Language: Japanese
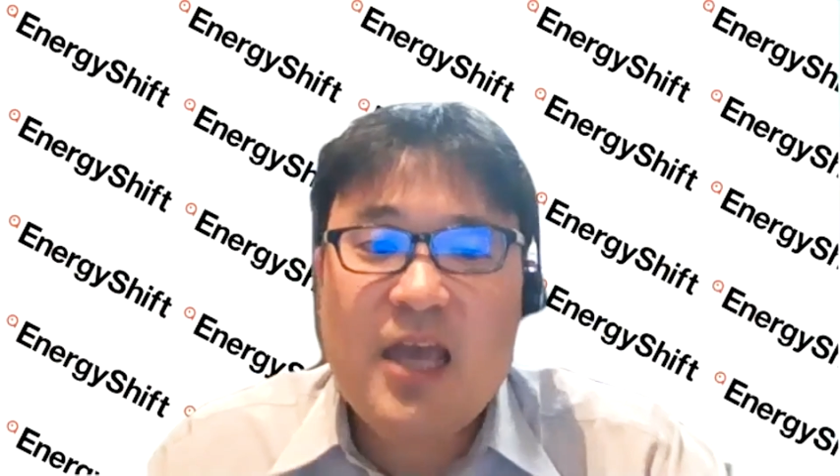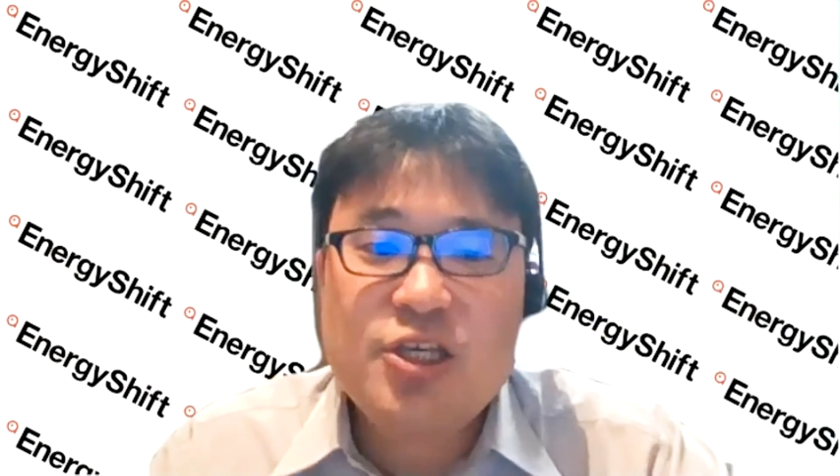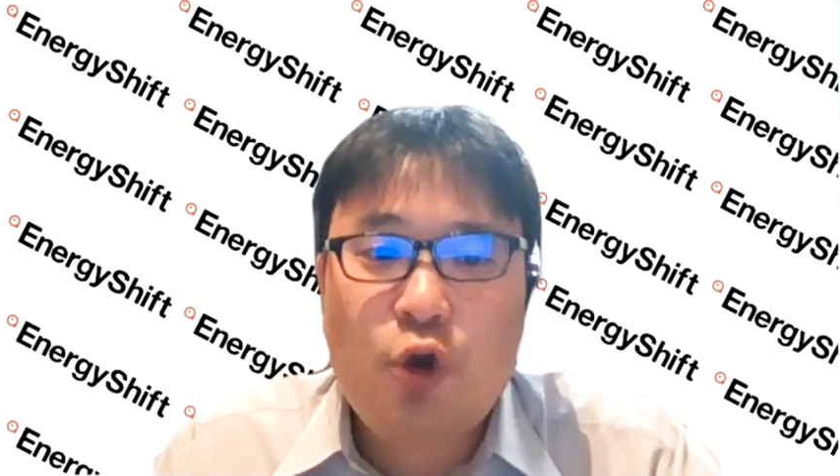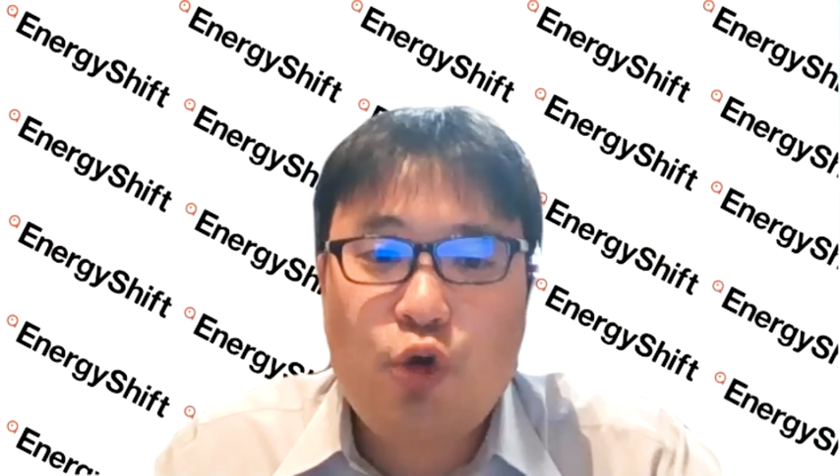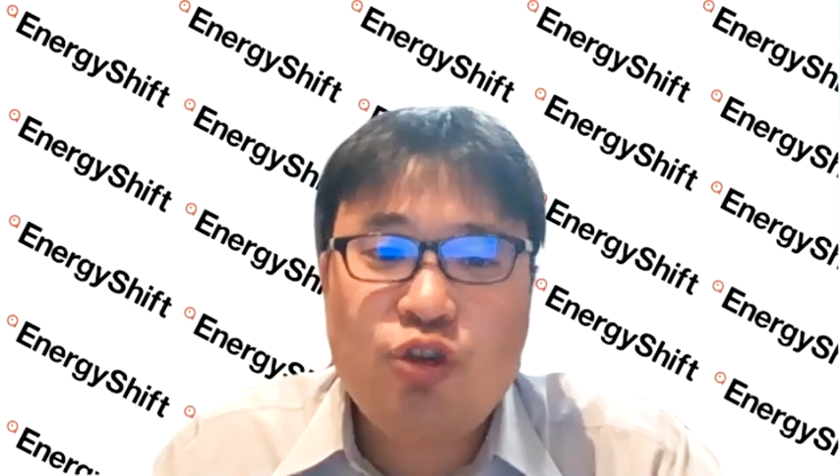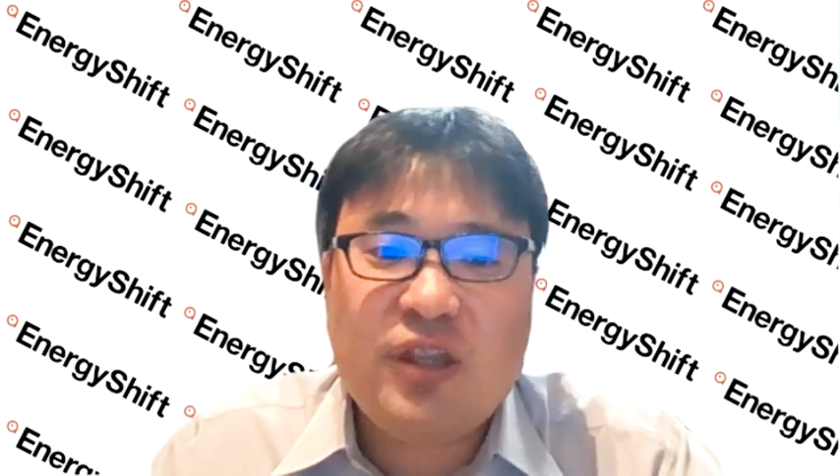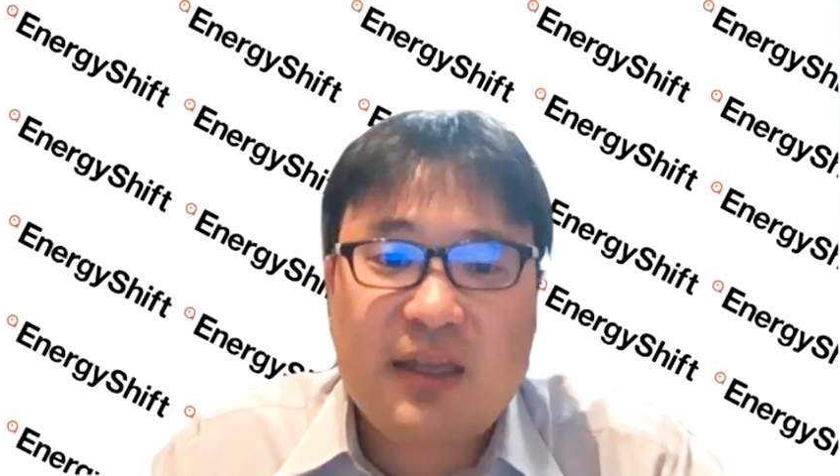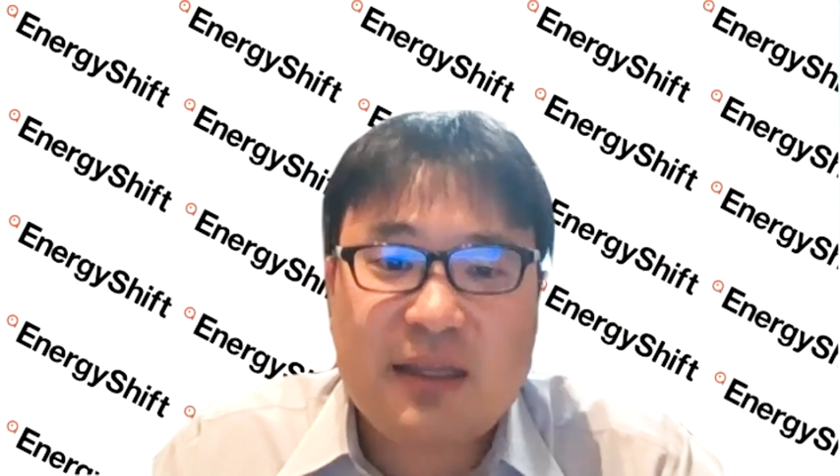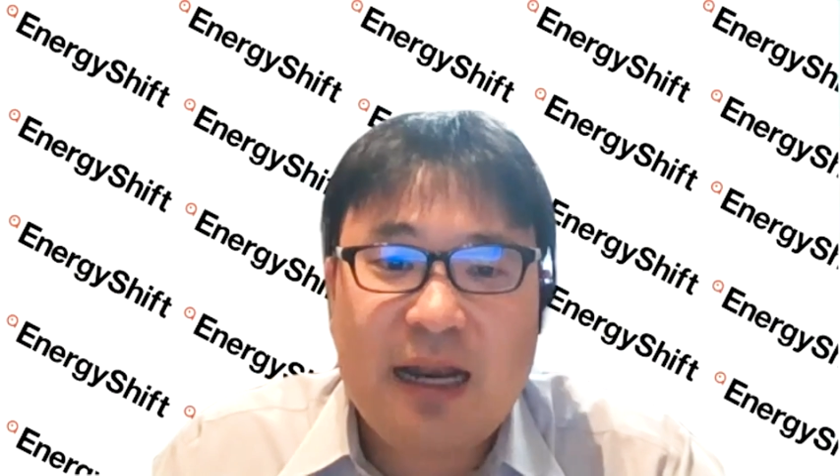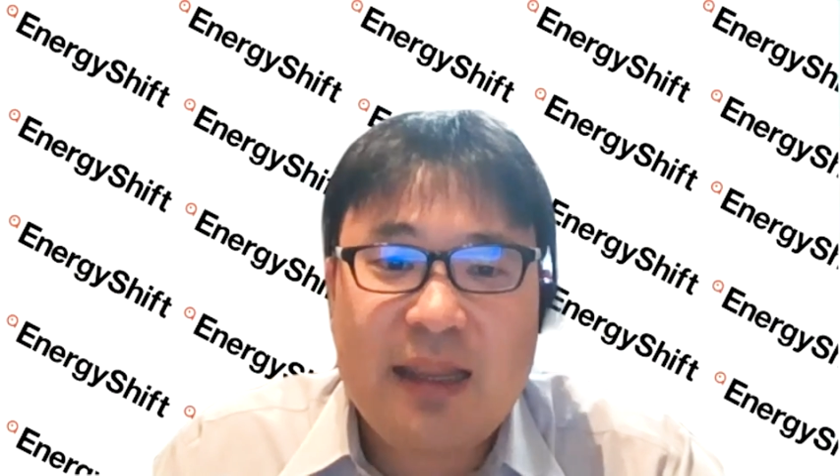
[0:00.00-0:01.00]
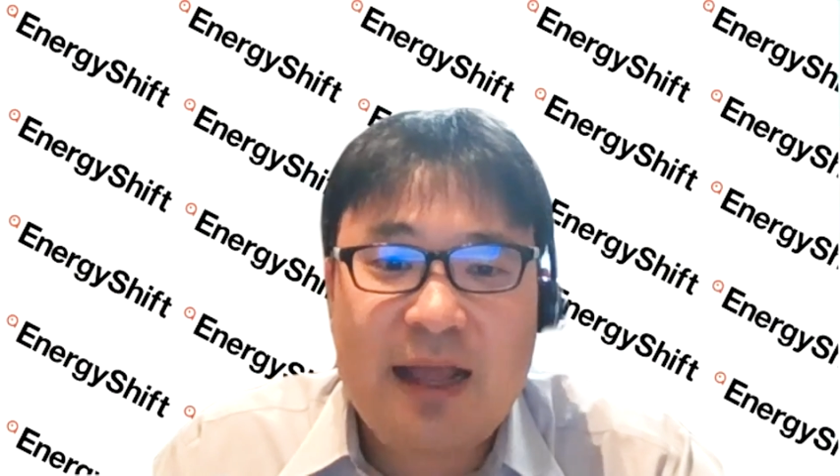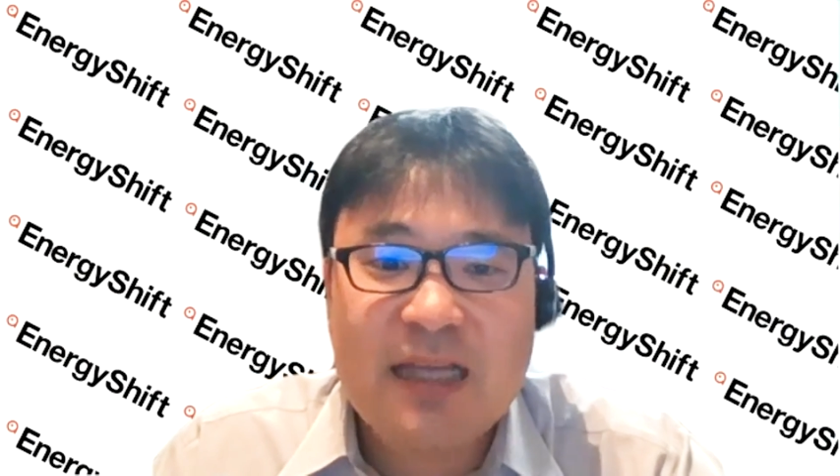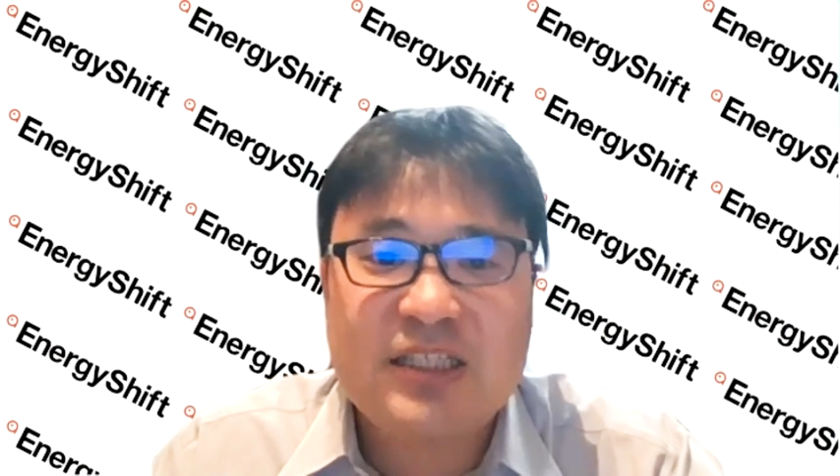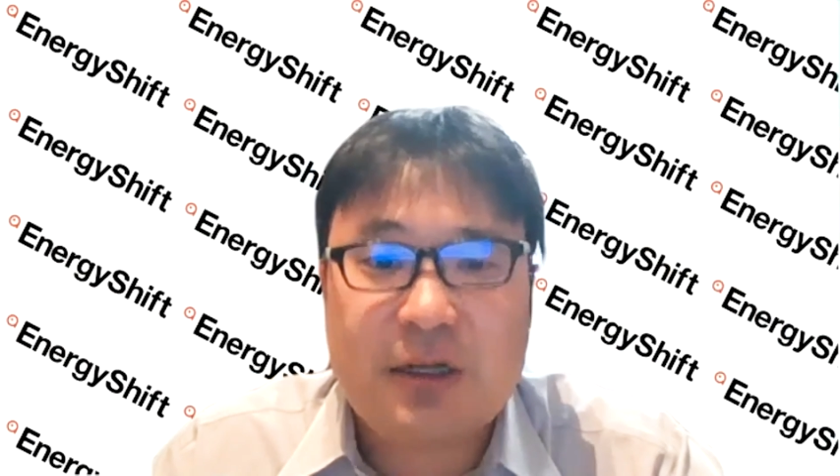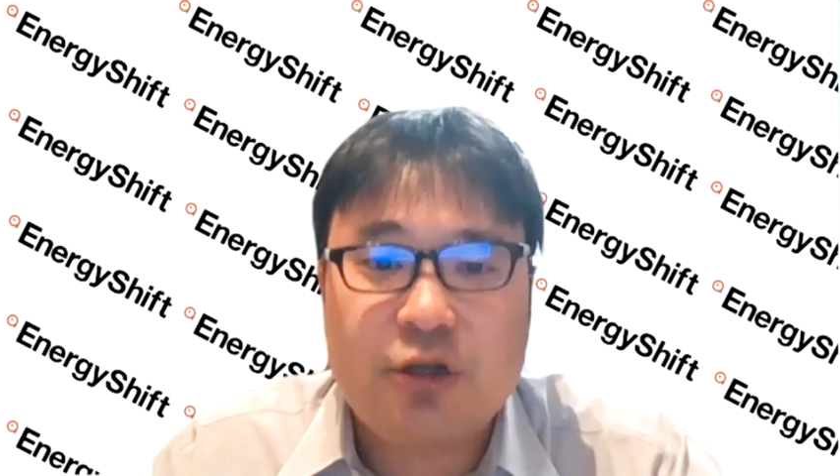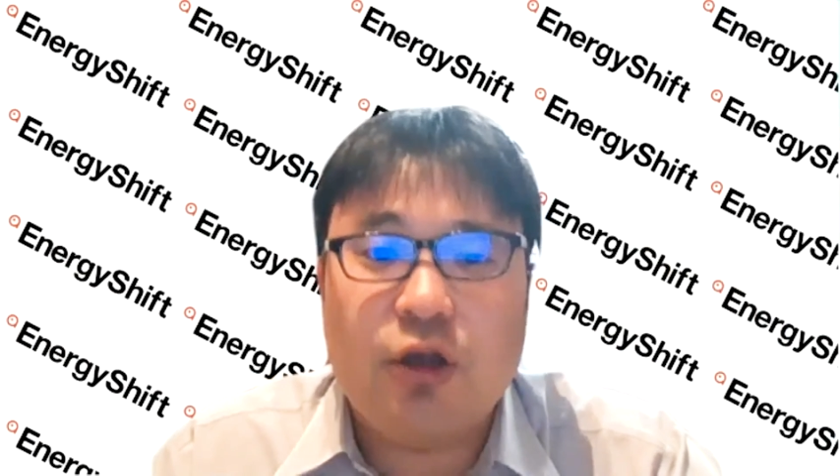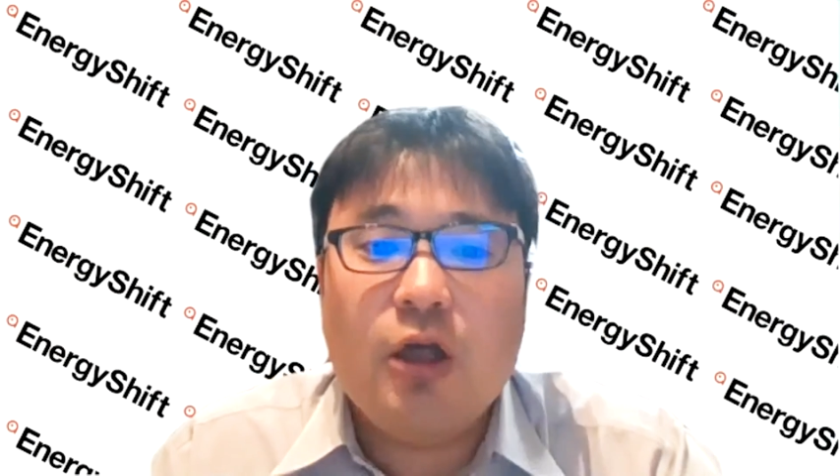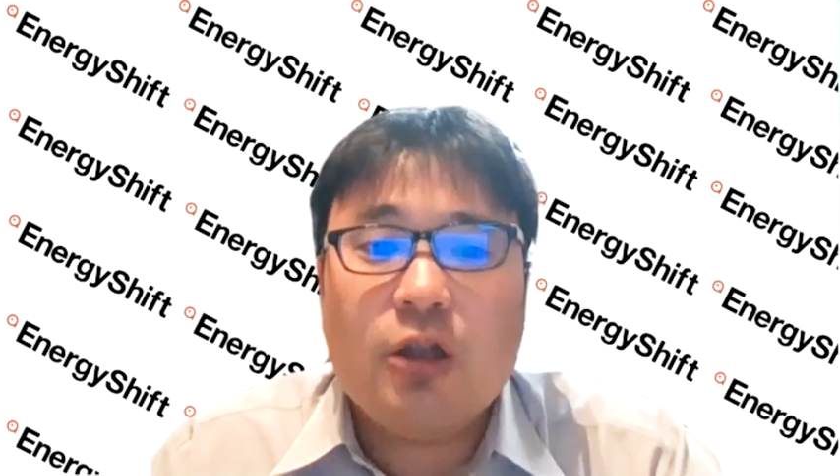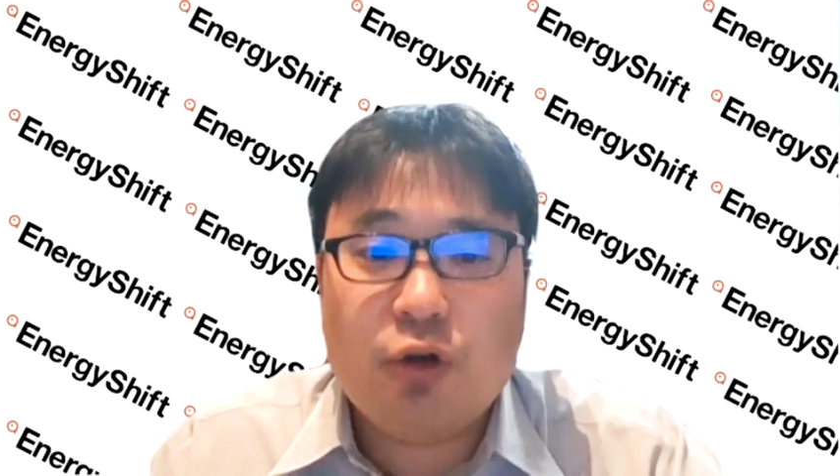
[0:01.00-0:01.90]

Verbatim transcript: 平常運転で垂れ流している